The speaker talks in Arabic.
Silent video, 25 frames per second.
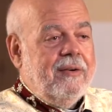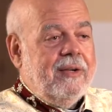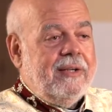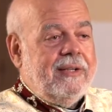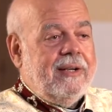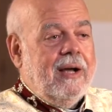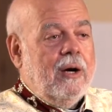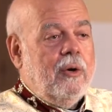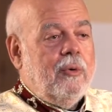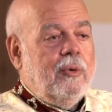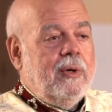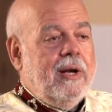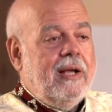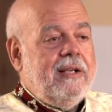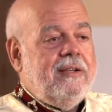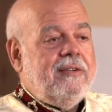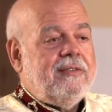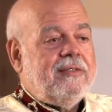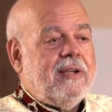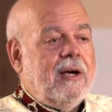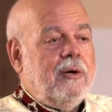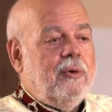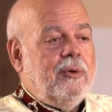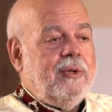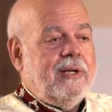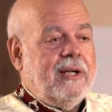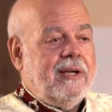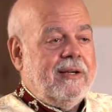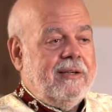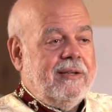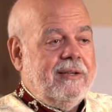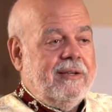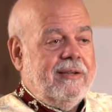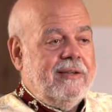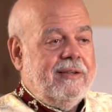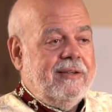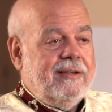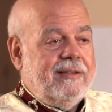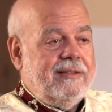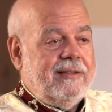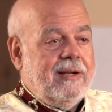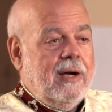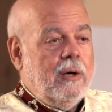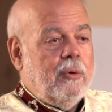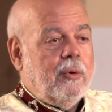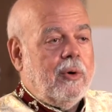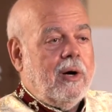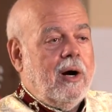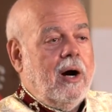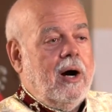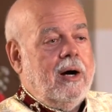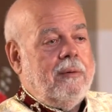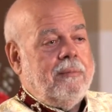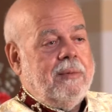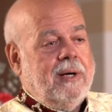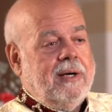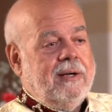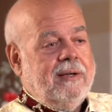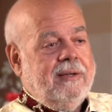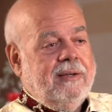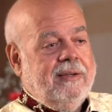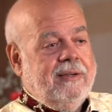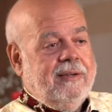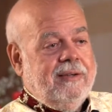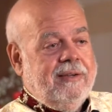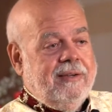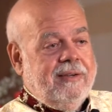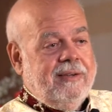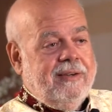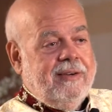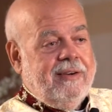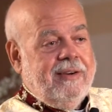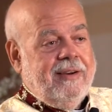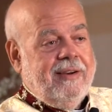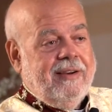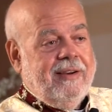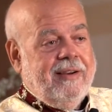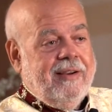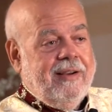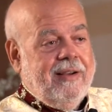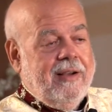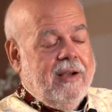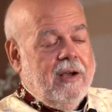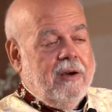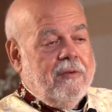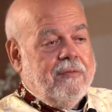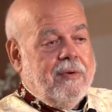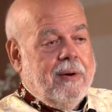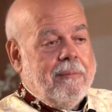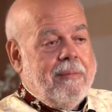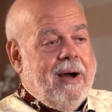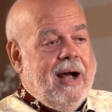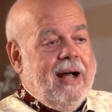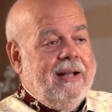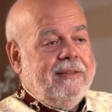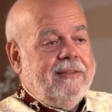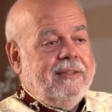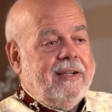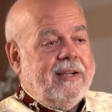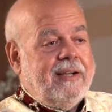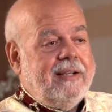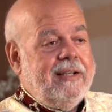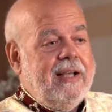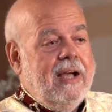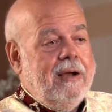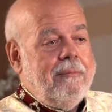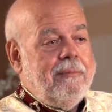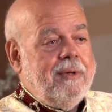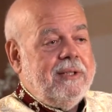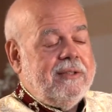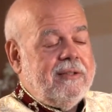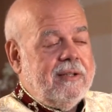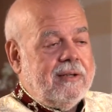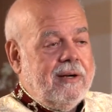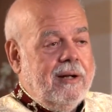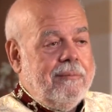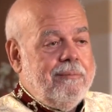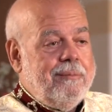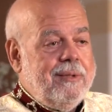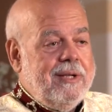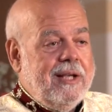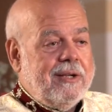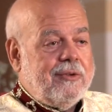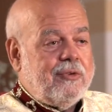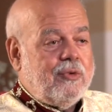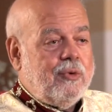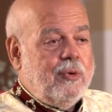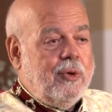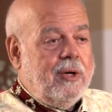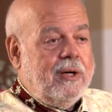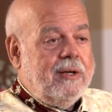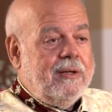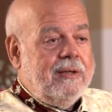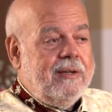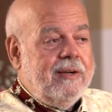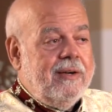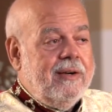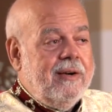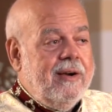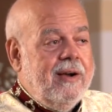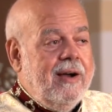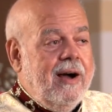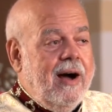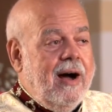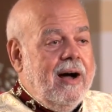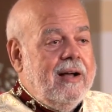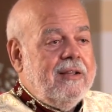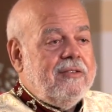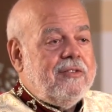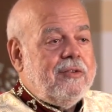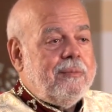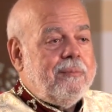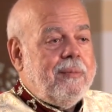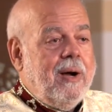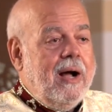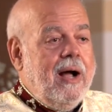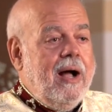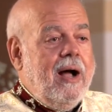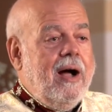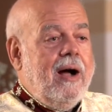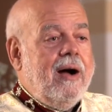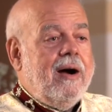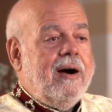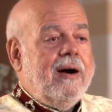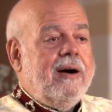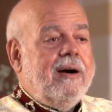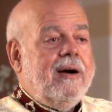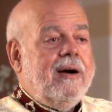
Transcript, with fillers: انه ليس هنا انه قام فبعد قيامه الرب يسوع اصبح